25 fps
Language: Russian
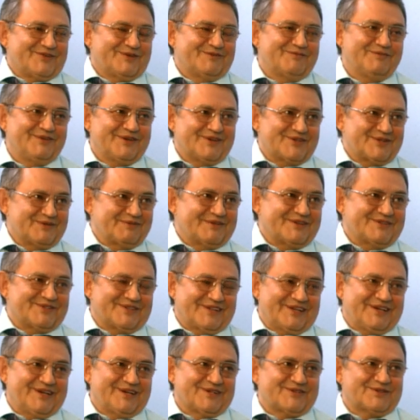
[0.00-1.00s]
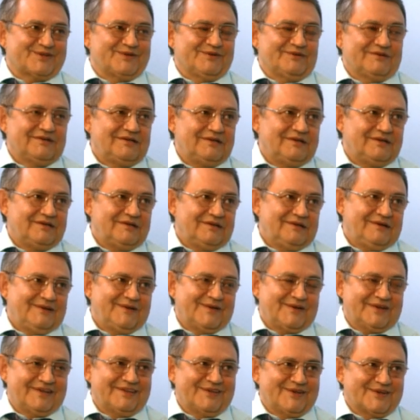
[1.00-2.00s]
чуть меньше, чем Красноярску.
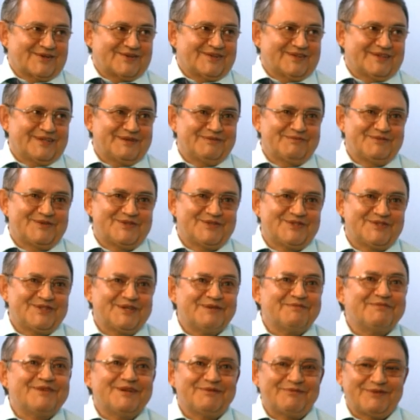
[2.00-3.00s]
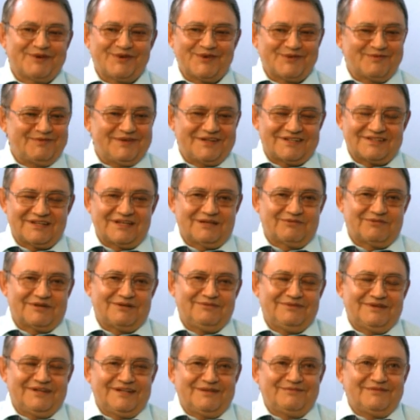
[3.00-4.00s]
Конечно, там с землями очень большая
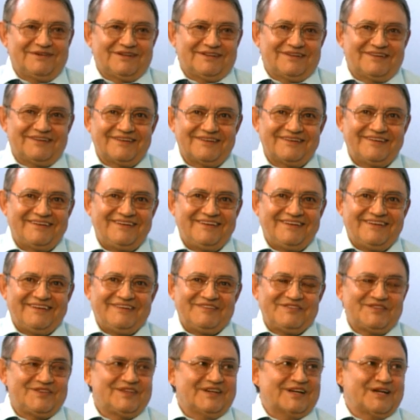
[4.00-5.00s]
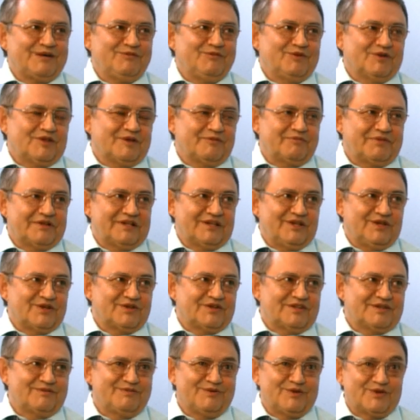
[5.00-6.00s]
проблема, она вся кому-то
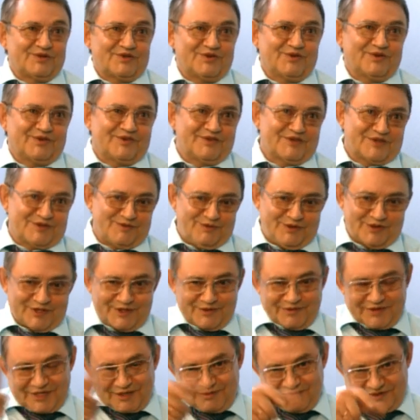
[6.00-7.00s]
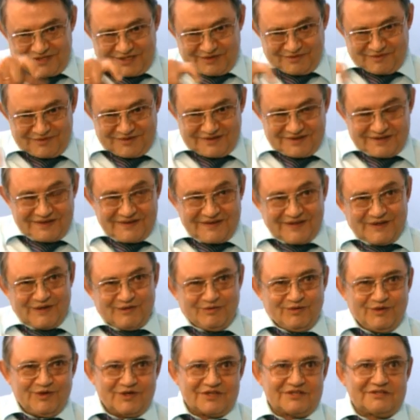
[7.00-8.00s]
принадлежит. Мы уже сегодня смотрим, где бы там
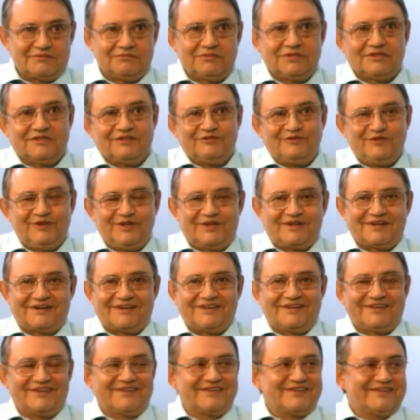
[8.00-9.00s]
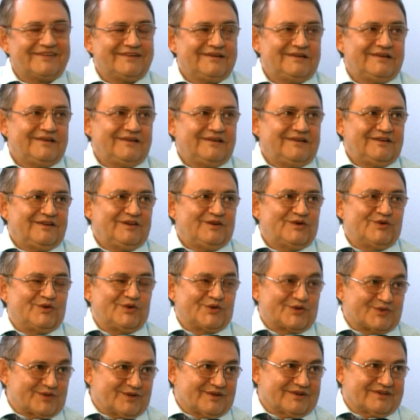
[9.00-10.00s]
можно было выкроить
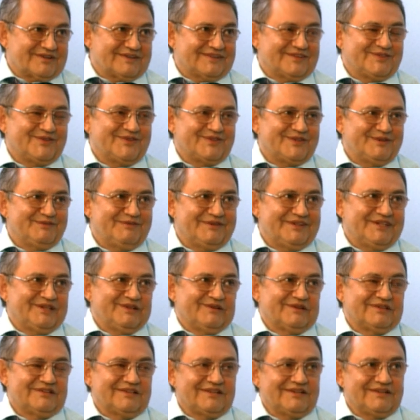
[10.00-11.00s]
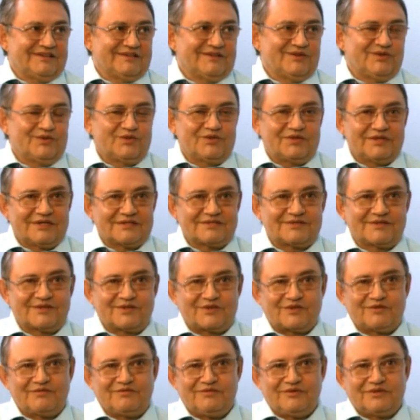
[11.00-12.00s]
кусок земли он или участок,
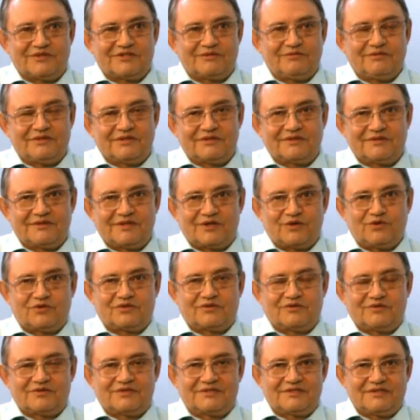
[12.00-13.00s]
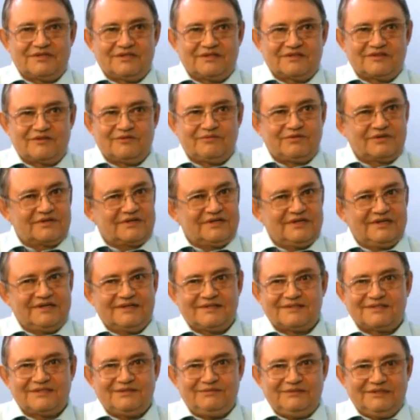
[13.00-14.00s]
чтобы можно было эту дорожку сделать. Но пока
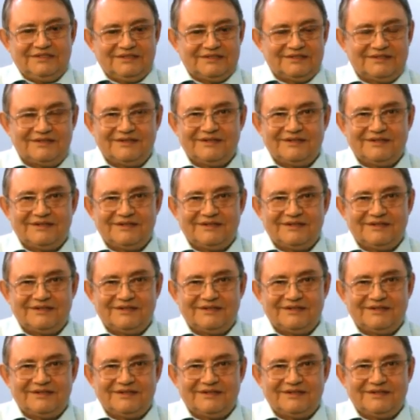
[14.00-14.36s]
это самое